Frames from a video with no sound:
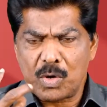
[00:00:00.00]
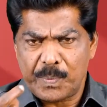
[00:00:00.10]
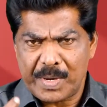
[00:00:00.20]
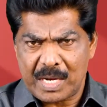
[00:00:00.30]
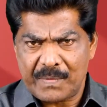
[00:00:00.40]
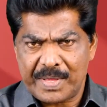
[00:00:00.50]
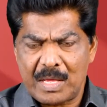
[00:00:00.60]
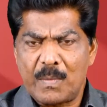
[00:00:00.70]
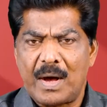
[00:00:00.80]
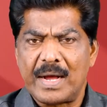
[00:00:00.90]
குறிப்பிட்ட
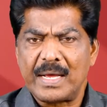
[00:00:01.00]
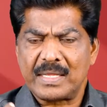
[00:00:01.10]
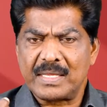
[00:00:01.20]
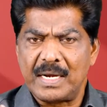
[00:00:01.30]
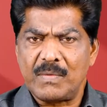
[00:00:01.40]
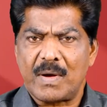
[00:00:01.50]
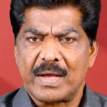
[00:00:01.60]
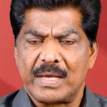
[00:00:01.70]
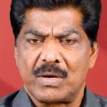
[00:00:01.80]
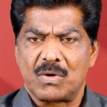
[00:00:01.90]
விதமாக
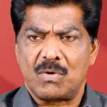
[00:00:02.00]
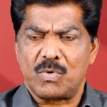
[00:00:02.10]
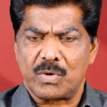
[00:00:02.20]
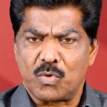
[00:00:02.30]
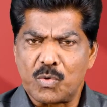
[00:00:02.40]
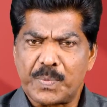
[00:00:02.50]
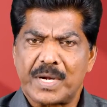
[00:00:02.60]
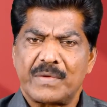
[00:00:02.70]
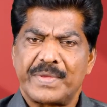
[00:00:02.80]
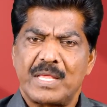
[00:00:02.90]
தெளிவாக இருக்கும் ஒரு
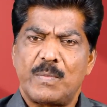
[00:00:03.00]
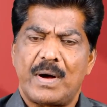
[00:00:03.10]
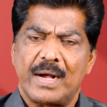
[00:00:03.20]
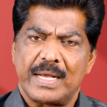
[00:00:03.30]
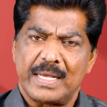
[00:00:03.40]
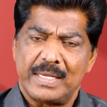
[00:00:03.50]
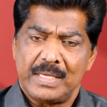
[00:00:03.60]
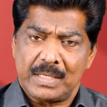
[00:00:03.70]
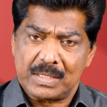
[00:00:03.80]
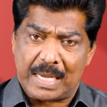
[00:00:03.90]
குறிப்பிட்ட விதமாக
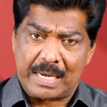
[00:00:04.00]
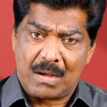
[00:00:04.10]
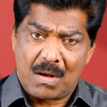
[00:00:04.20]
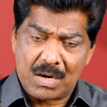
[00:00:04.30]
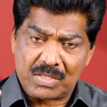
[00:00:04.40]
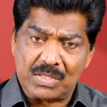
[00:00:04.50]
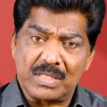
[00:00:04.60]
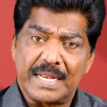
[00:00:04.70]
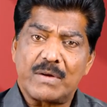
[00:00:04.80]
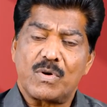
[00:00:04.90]
சரியான
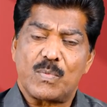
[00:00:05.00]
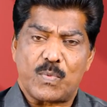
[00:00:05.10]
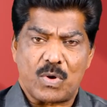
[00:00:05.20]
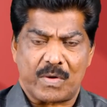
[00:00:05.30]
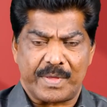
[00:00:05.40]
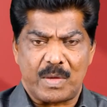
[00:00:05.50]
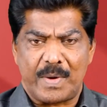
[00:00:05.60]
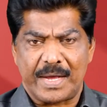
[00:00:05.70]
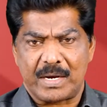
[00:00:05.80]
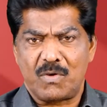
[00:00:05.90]
சிந்தனைக்குள்ளே போகிற
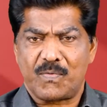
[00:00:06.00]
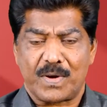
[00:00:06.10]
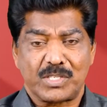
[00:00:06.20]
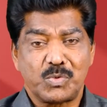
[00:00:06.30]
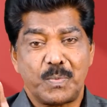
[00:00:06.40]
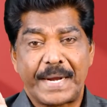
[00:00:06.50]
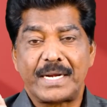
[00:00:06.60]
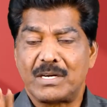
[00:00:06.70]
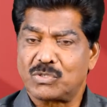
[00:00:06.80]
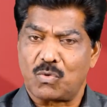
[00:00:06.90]
விதமாக இருக்கும் ஃப்ரெஷ்
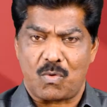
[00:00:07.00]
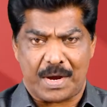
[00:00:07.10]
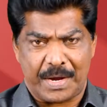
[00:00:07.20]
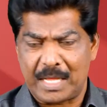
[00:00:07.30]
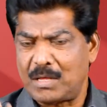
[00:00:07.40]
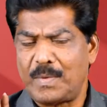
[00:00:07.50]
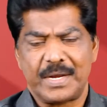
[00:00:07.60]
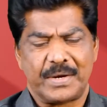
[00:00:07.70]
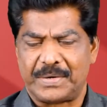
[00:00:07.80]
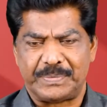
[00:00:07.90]
மைண்டுன்னு சொல்லுவாங்க அந்த
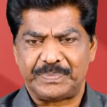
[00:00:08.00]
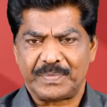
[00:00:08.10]
மாதிரி இருக்கும்